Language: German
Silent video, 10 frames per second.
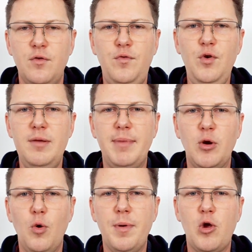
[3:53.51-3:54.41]
fühle meinen
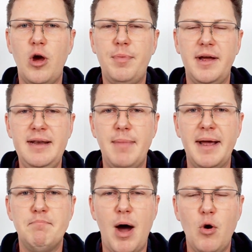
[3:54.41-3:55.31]
Oberkörper in
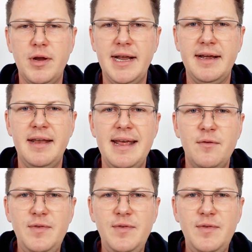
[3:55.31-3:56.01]
meinen Bauch hinein,